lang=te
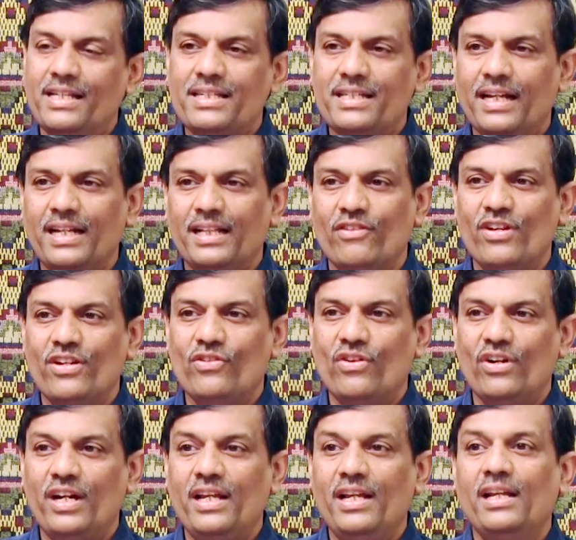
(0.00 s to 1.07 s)
లలిత సంగీతం
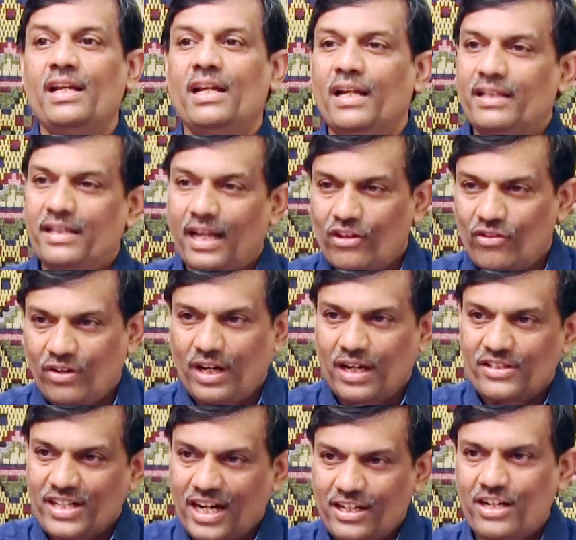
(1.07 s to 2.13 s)
అనుకోండి దానికి
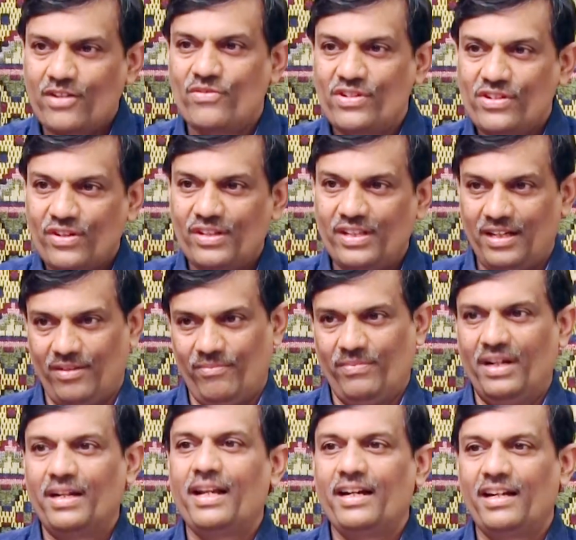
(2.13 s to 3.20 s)
ఒక చట్టం ఉంటుంది
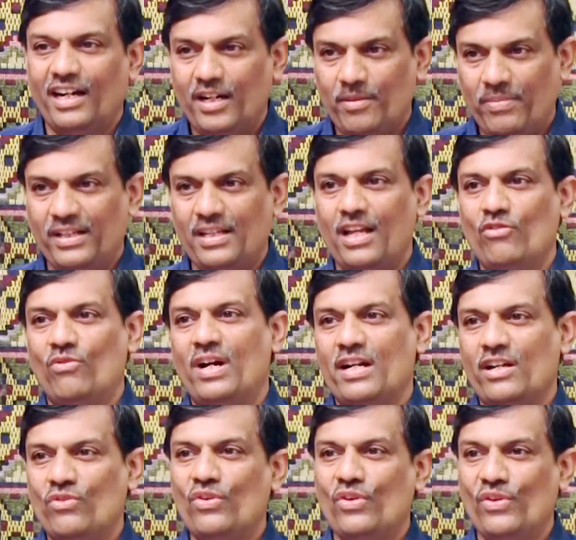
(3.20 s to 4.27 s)
అంటే ఇట్లాంటి పదాలు
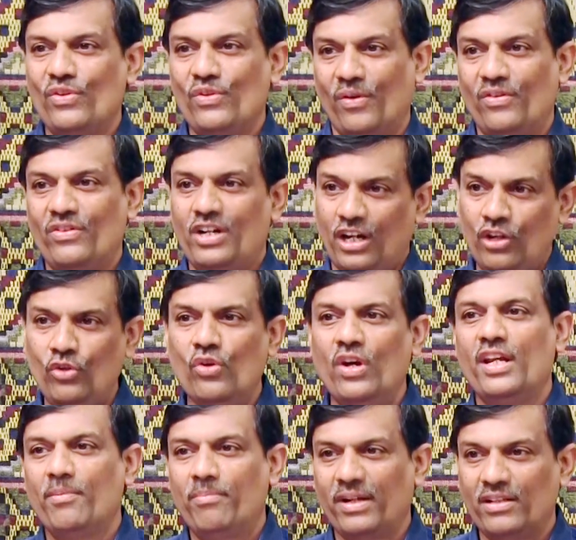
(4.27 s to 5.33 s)
వాడకూడదు కళ్ళు
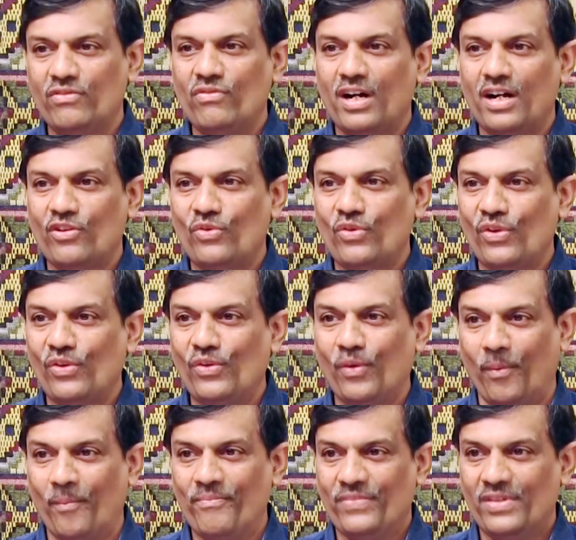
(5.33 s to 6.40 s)
అనే పదం
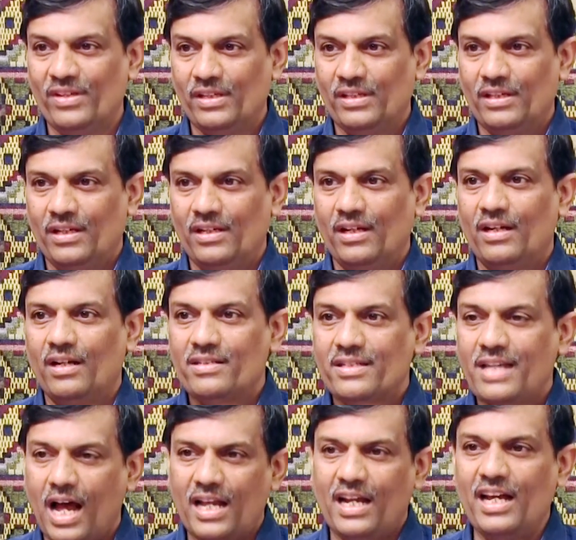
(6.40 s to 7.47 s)
వాడకూడదు
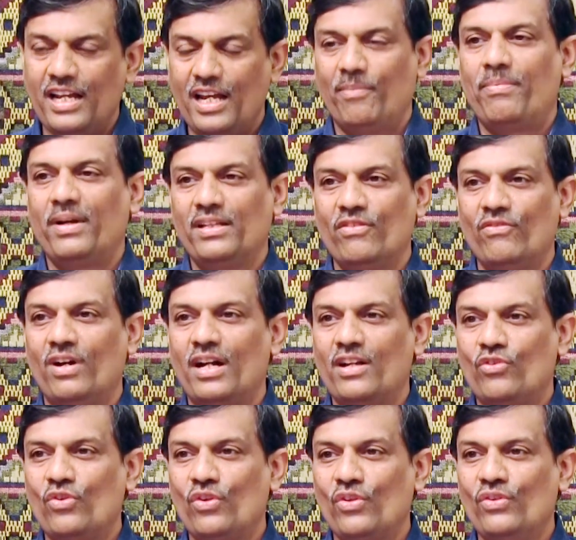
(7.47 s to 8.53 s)
సారా అనే పదం
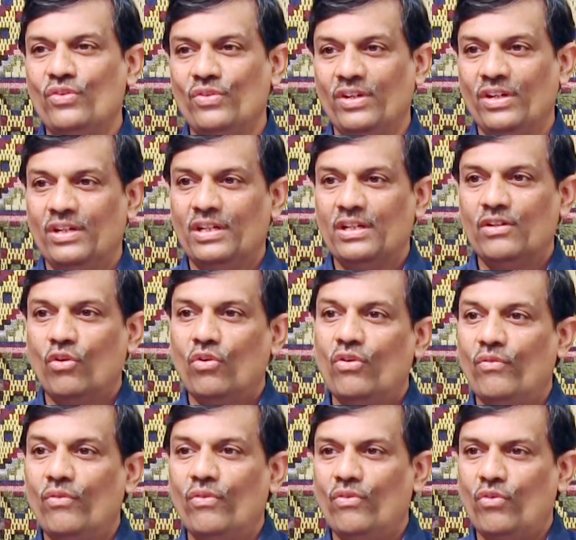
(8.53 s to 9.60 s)
వాడకూడదు ఒక
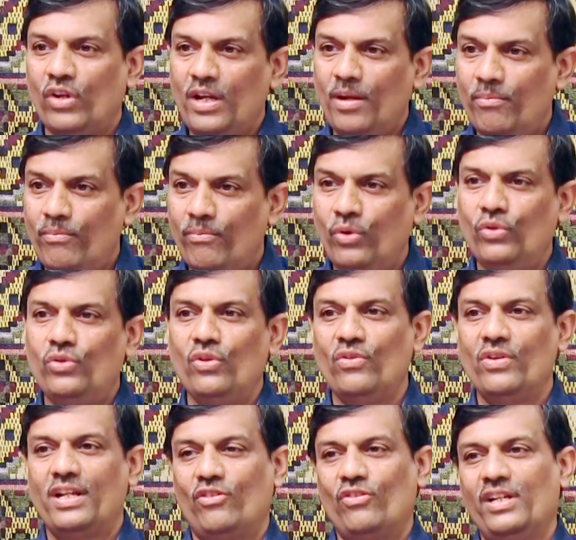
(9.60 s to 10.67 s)
కొన్ని
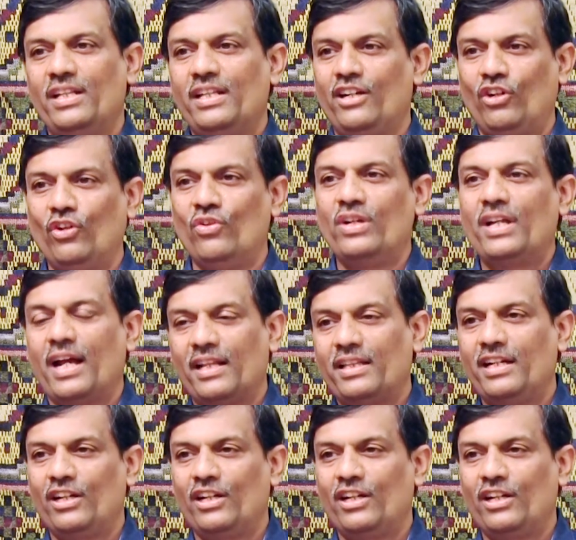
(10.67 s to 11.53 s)
బూతులు ఉంటాయి కొన్ని తిట్లు ఉంటాయి ఆ